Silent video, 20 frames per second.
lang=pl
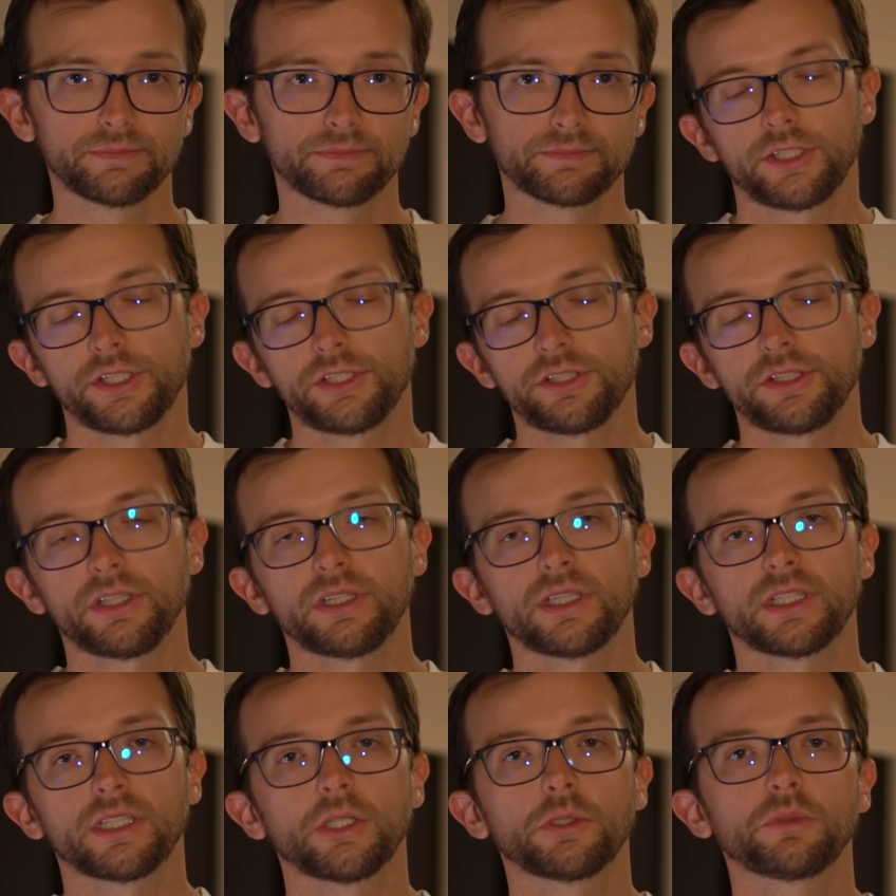Część tych
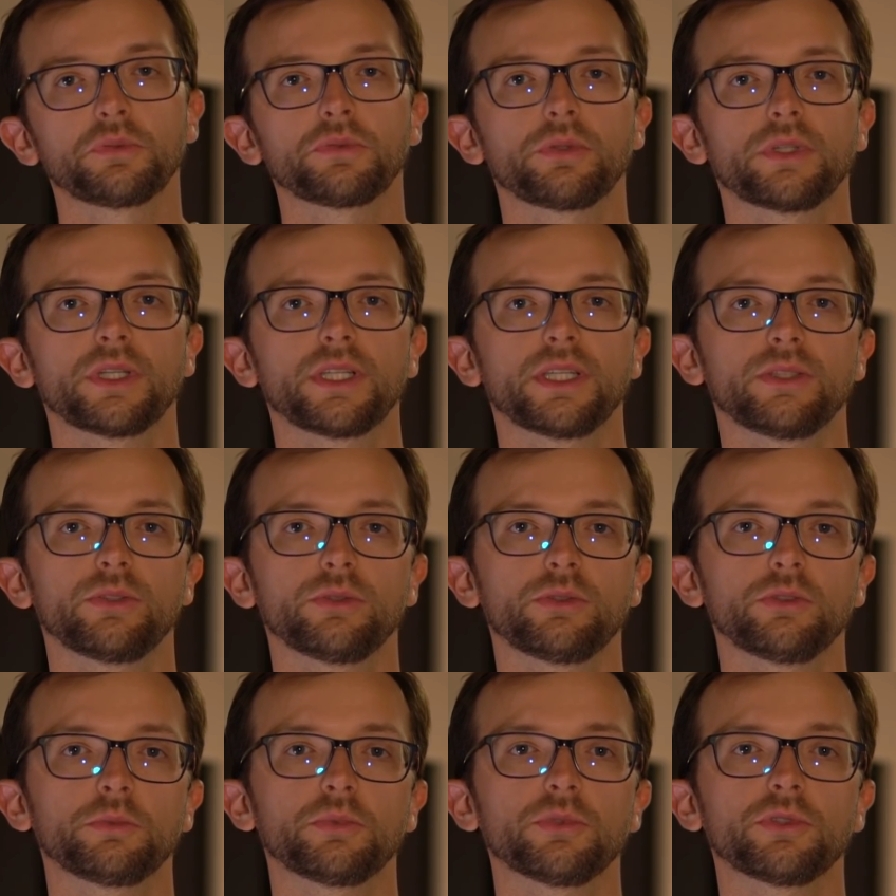kanałów, które
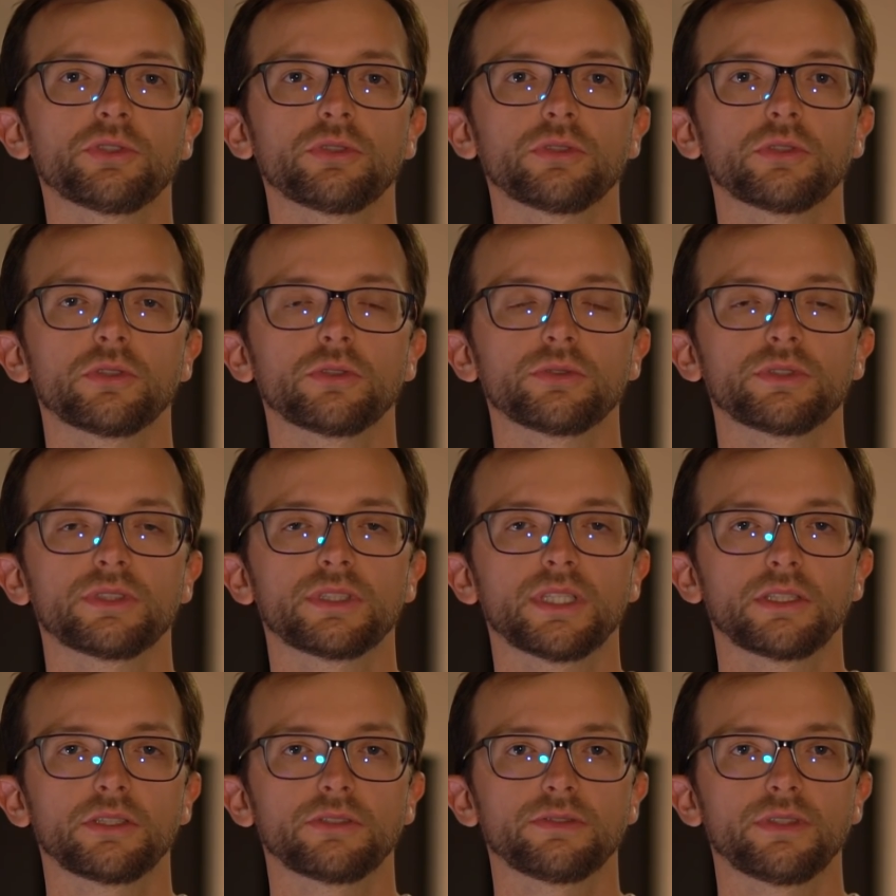YouTube usunął,
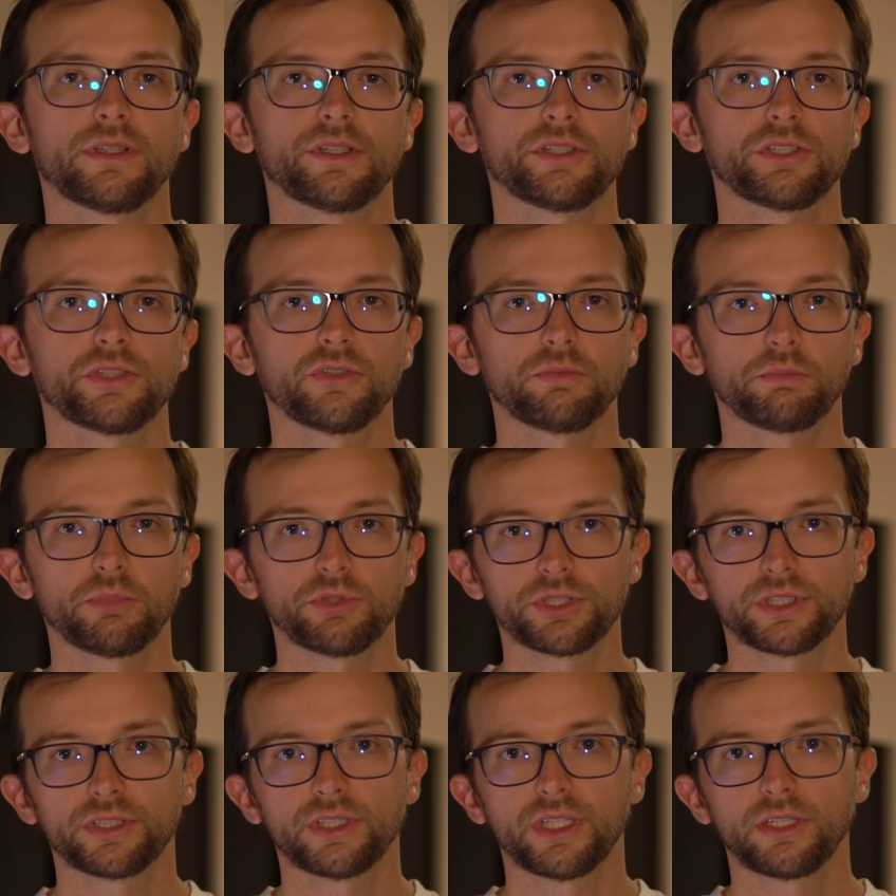znajdowała się w
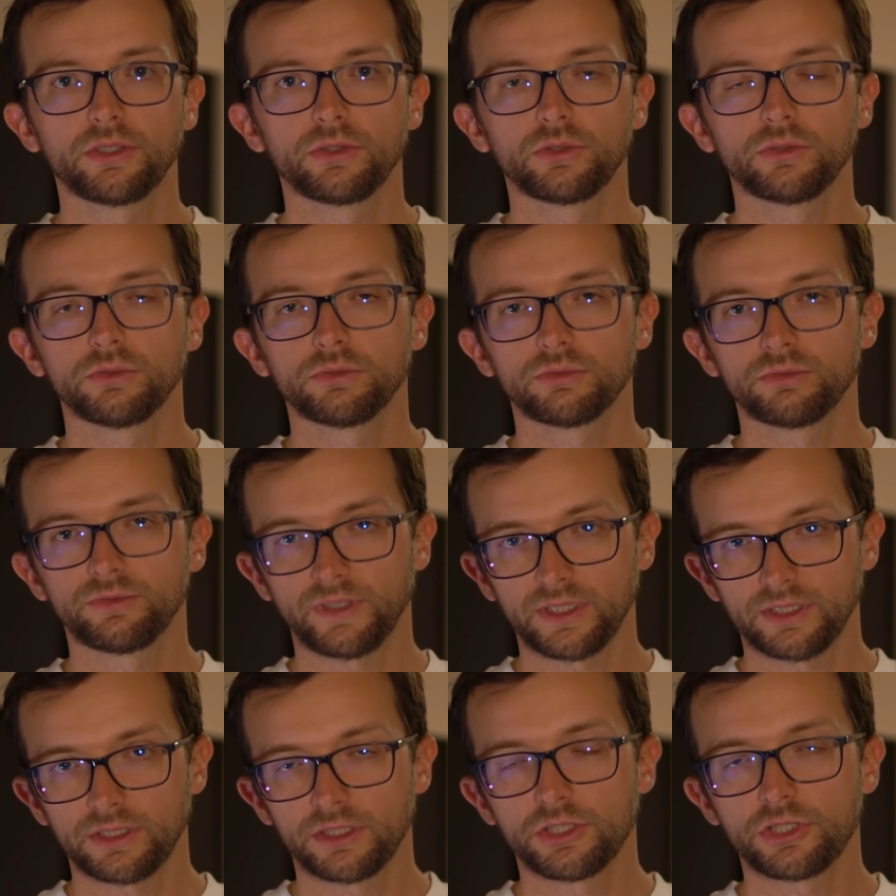posiadaniu
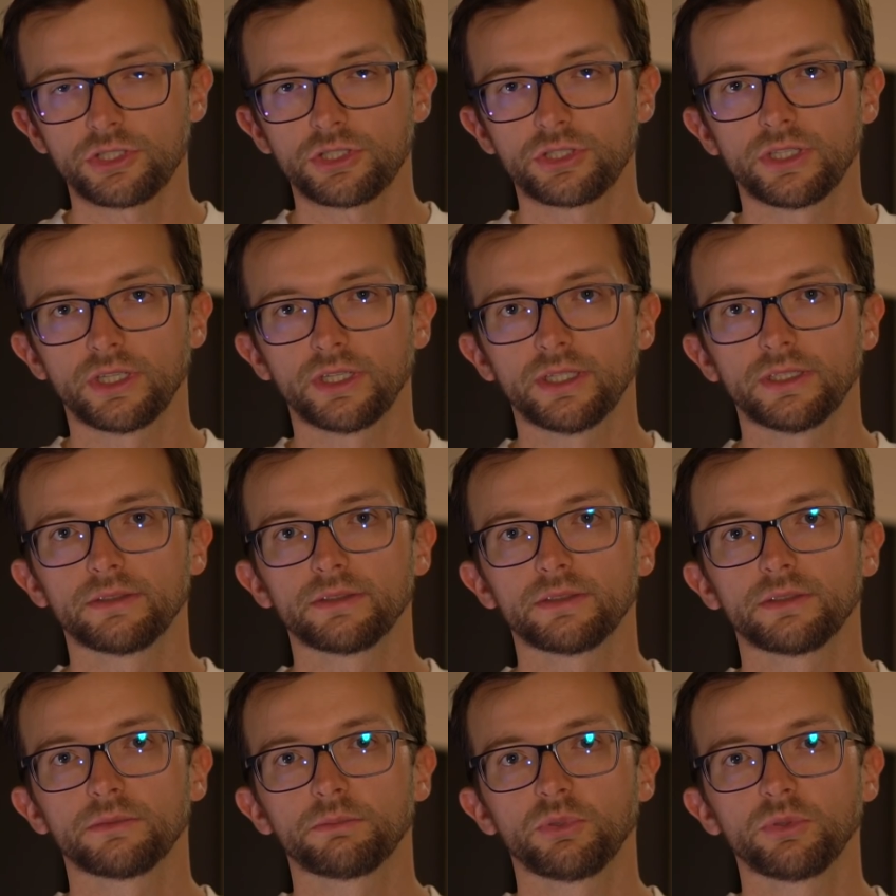faktycznie
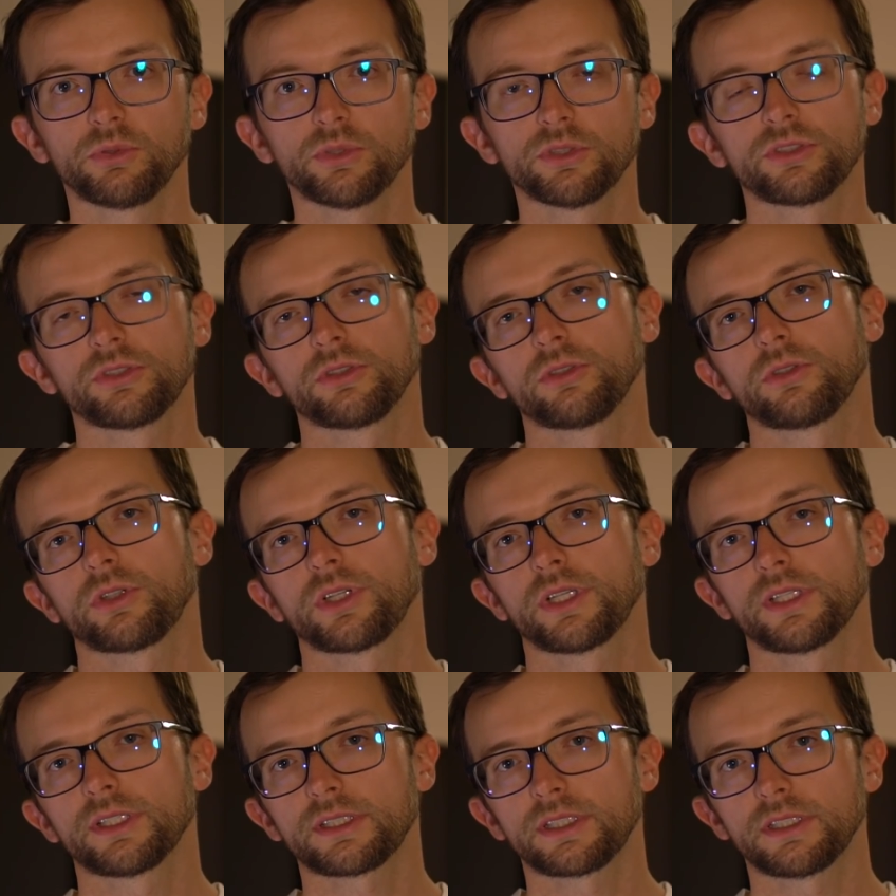
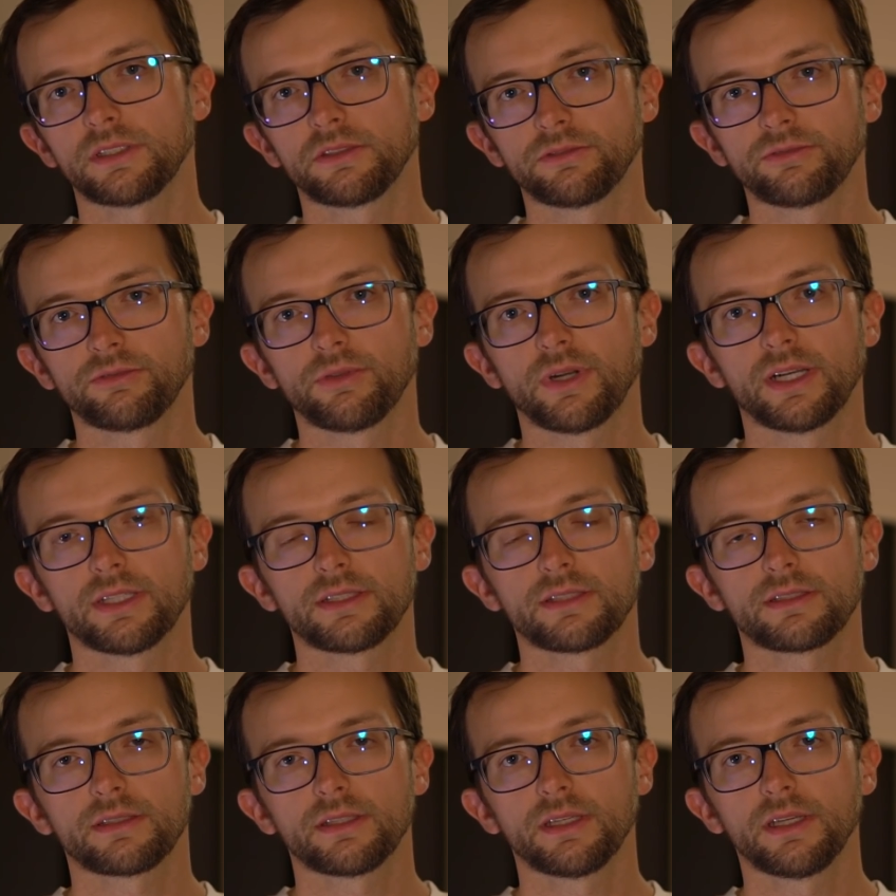północno-koreańskich
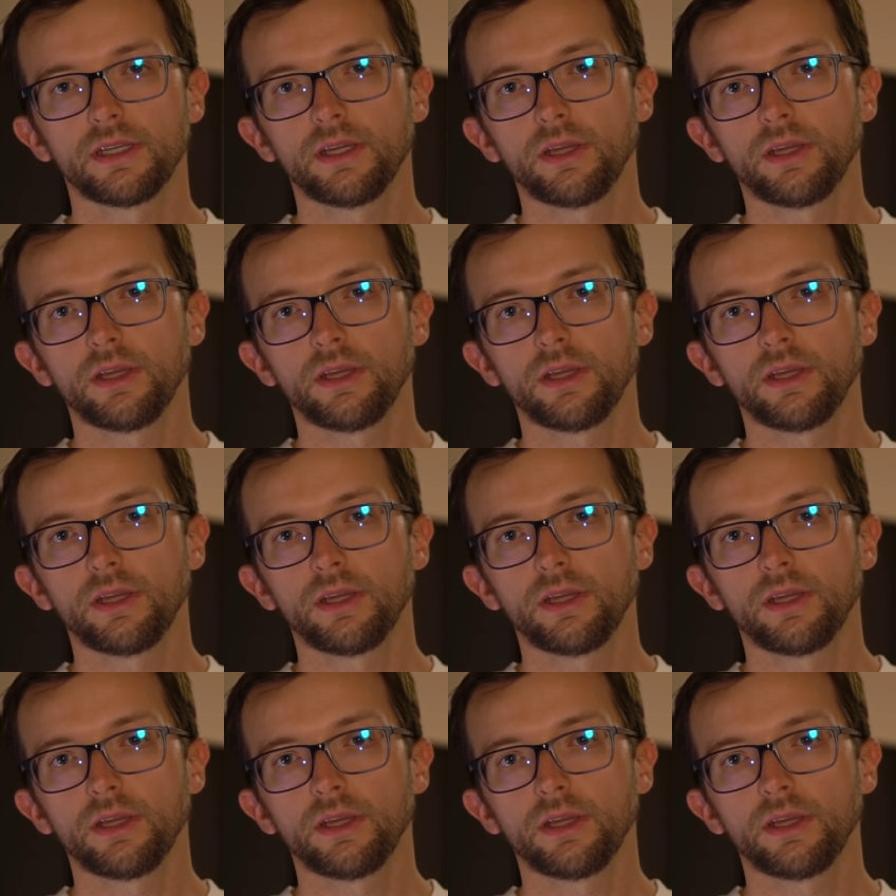władz,